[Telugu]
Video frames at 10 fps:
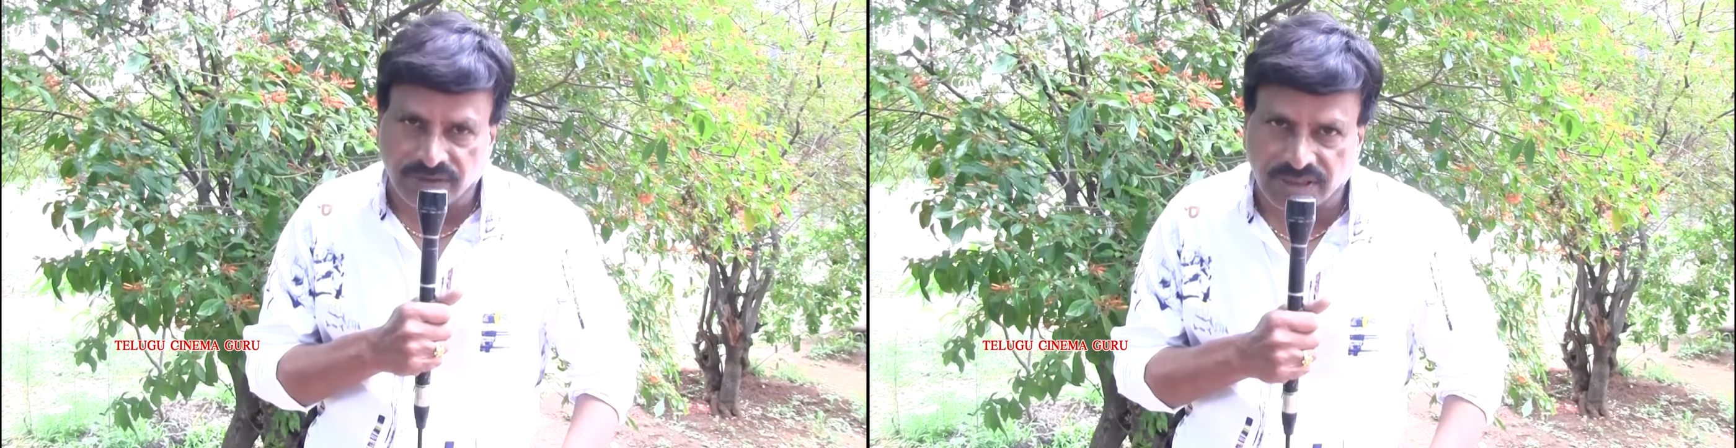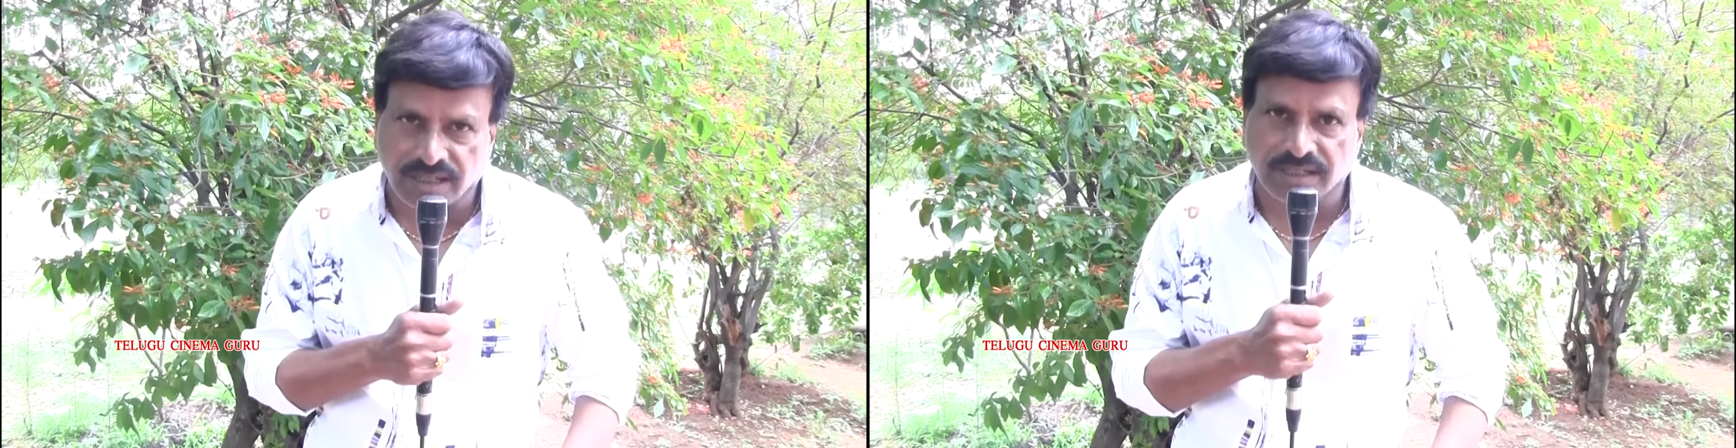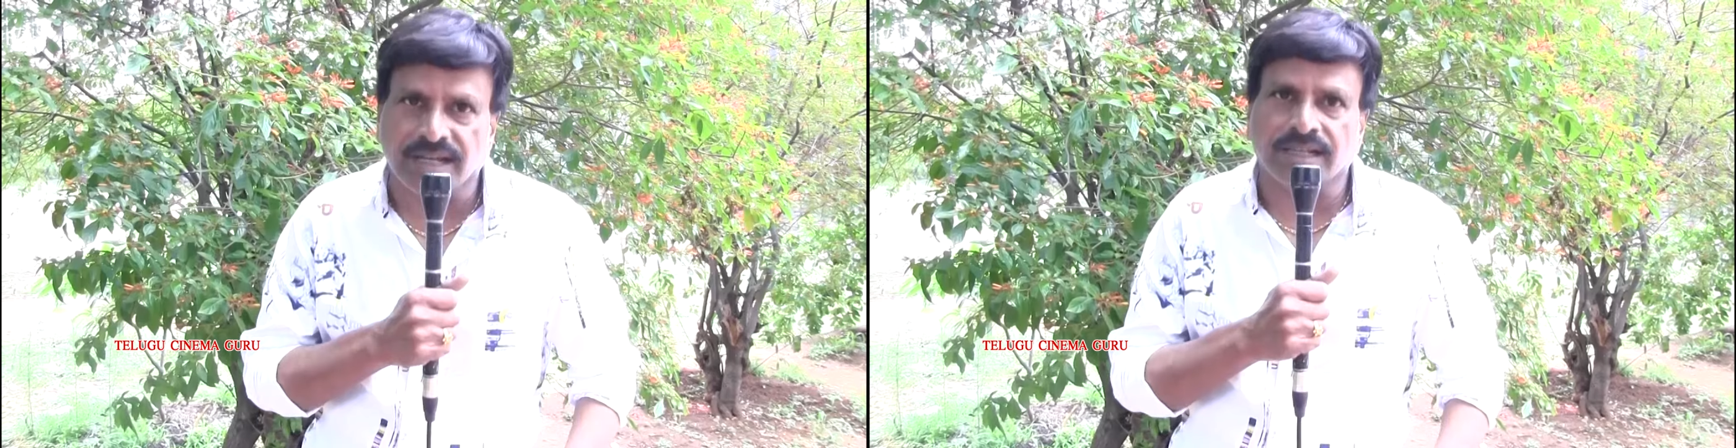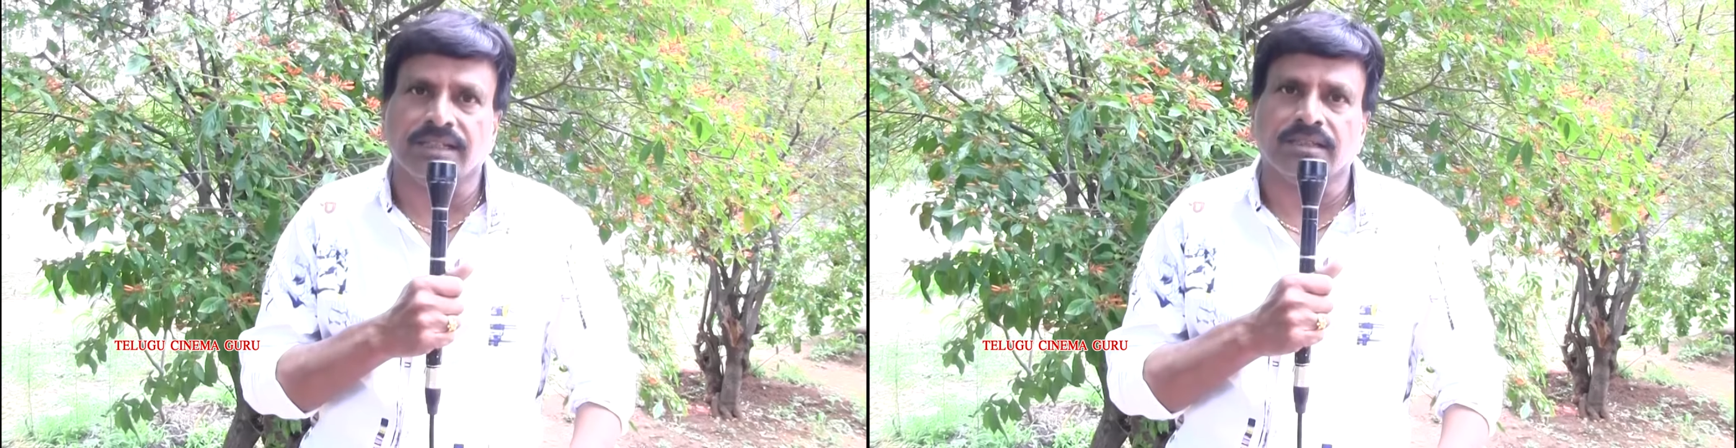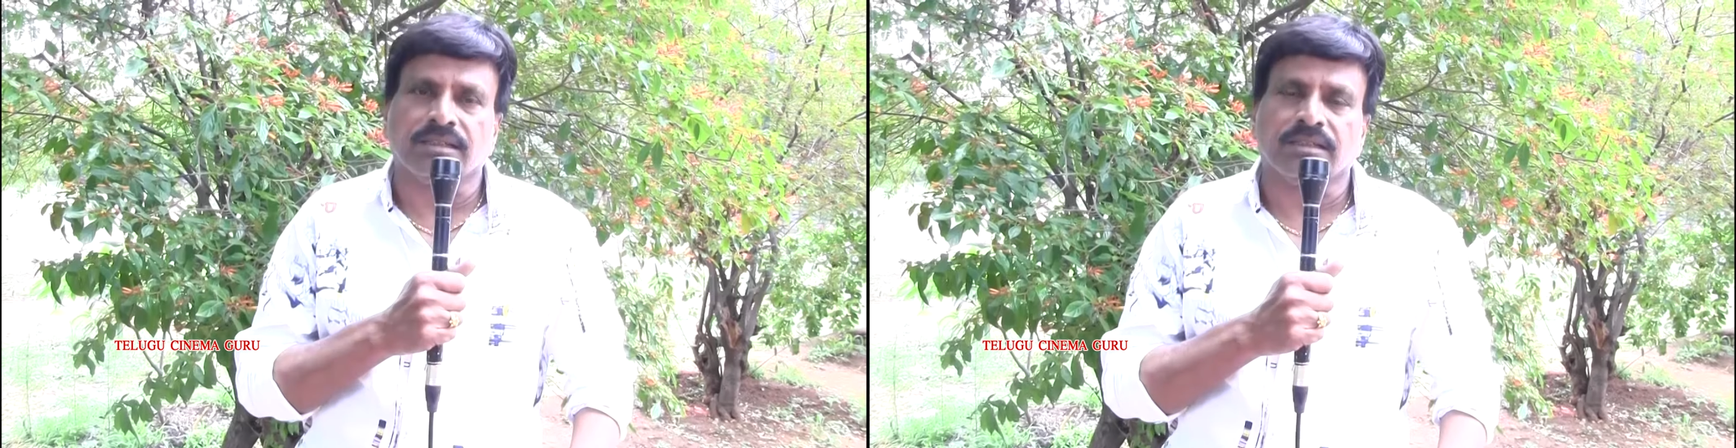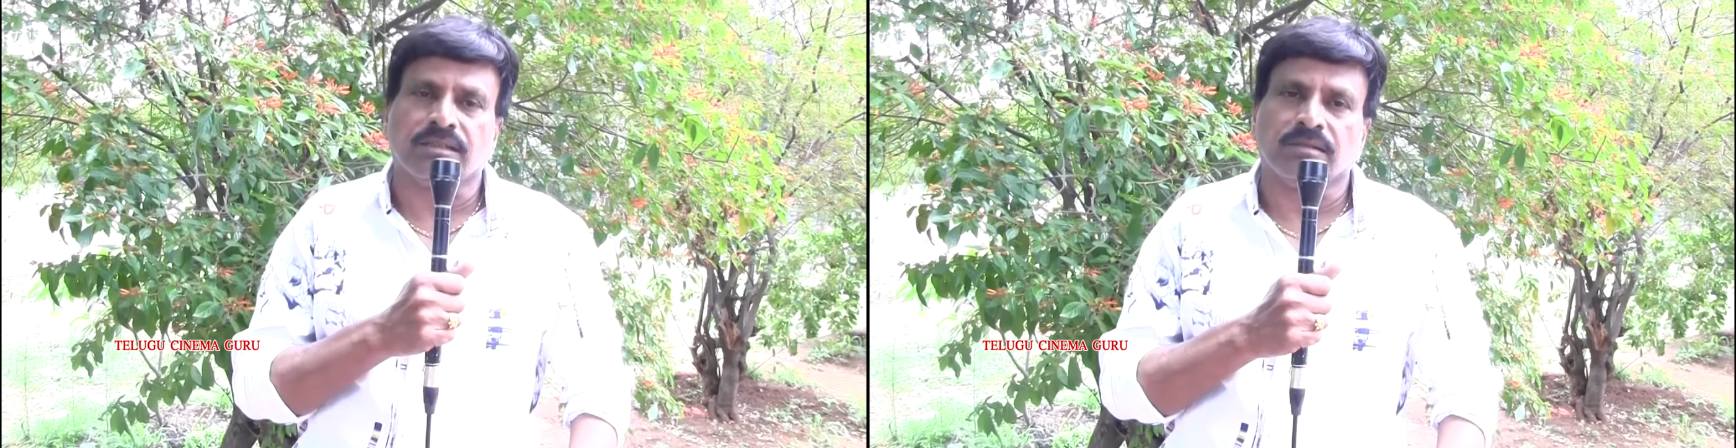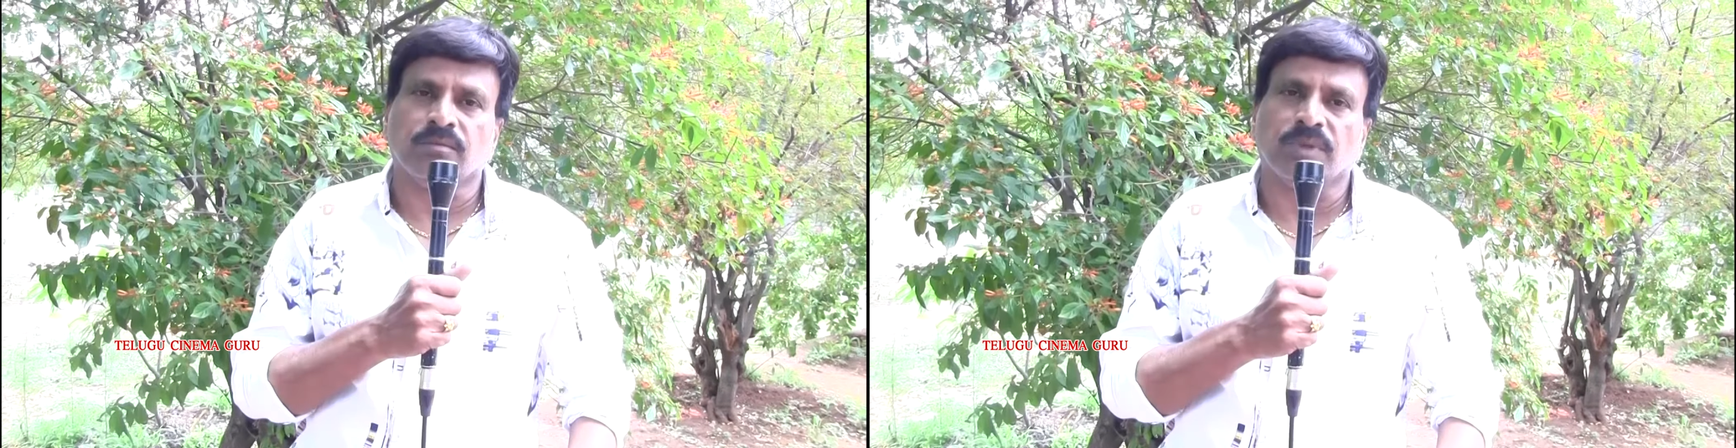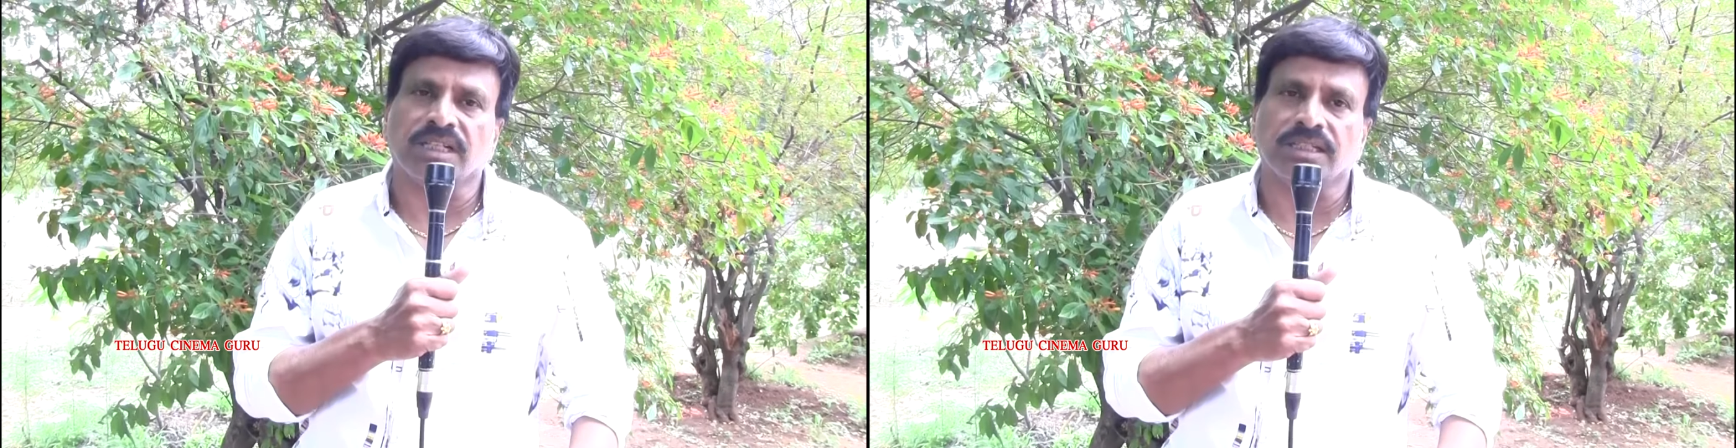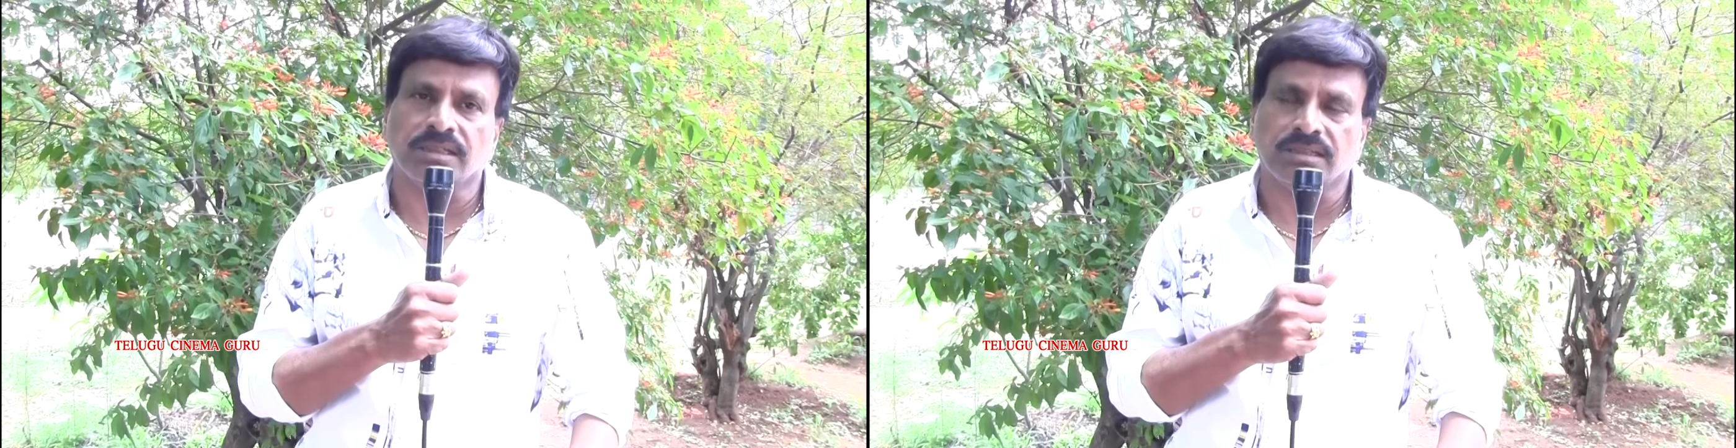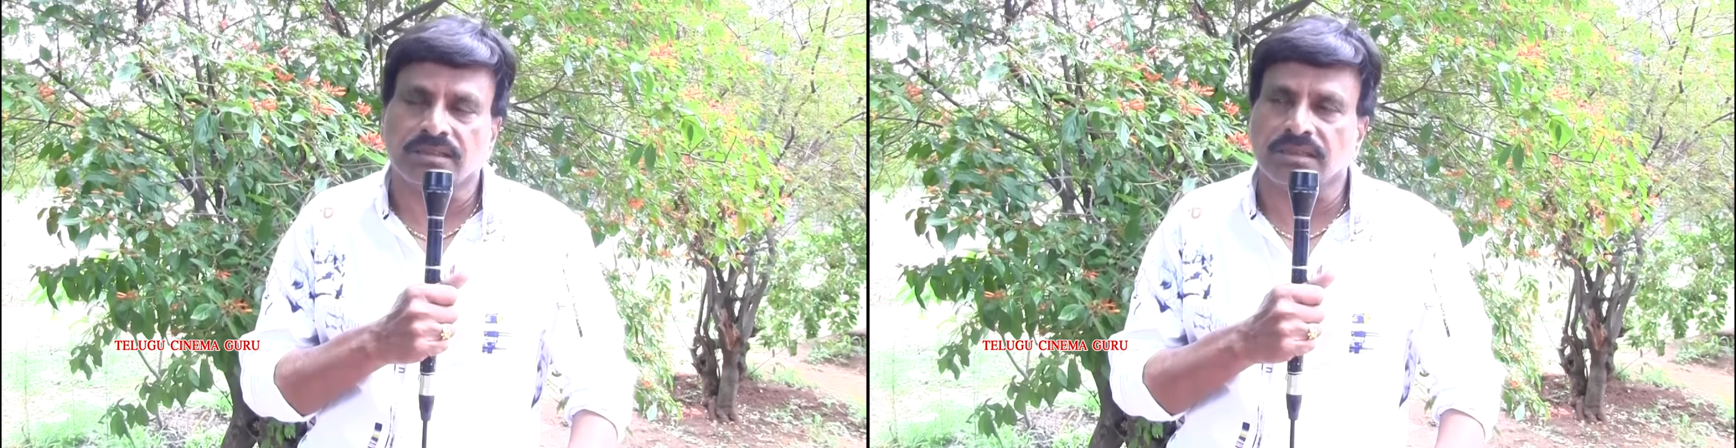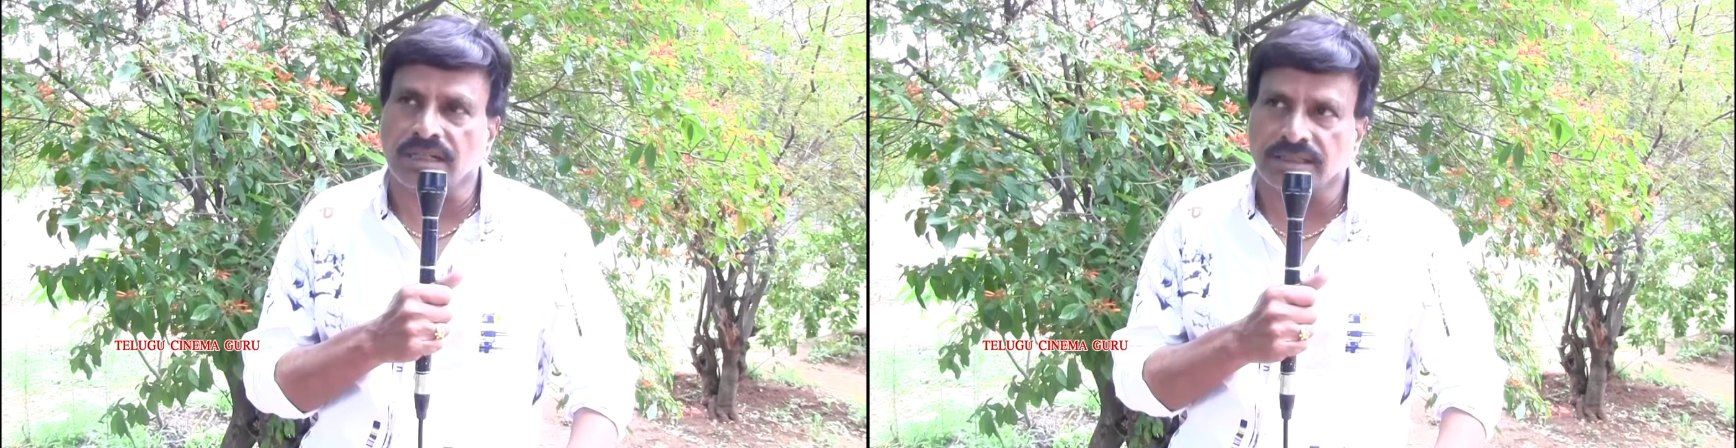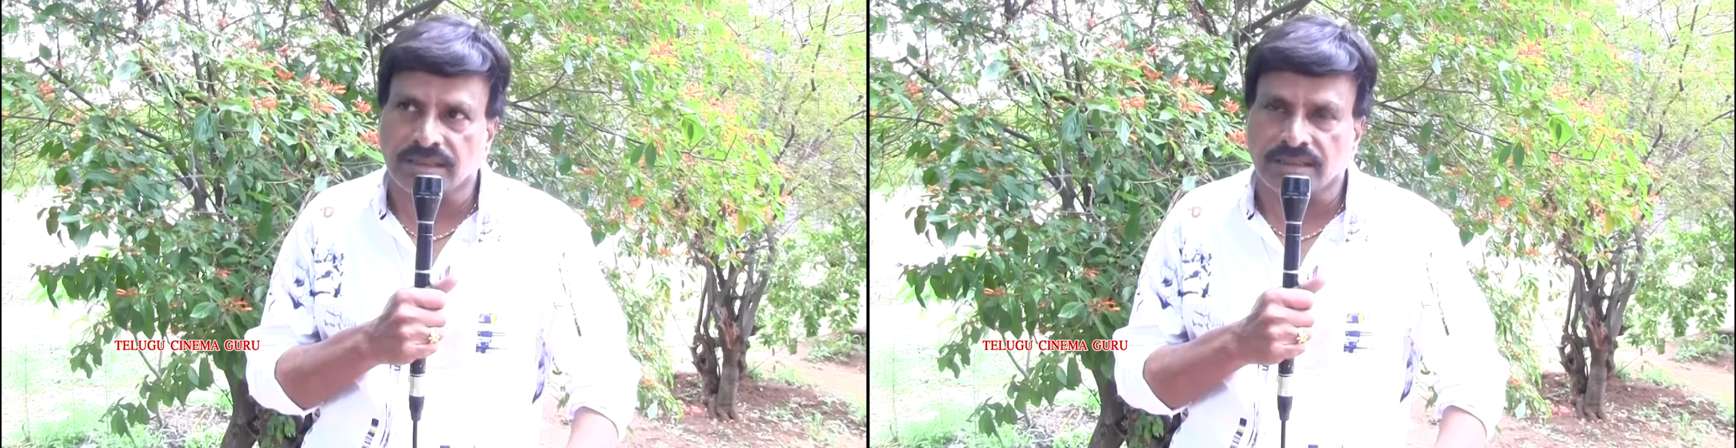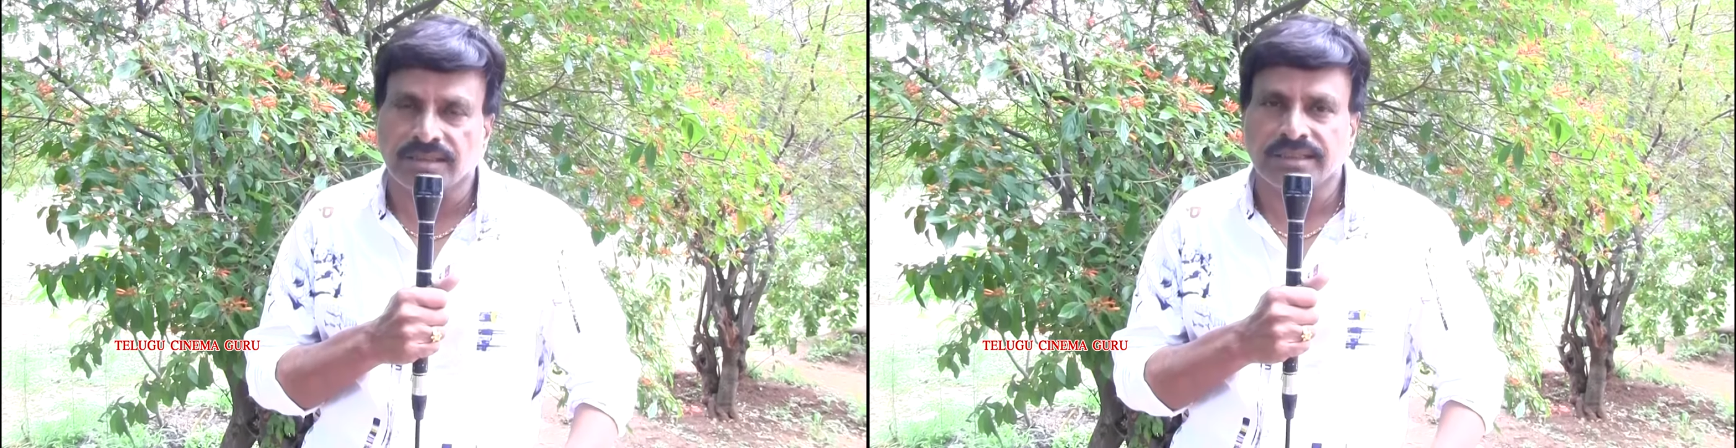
విధానం కానీ మరి దానికి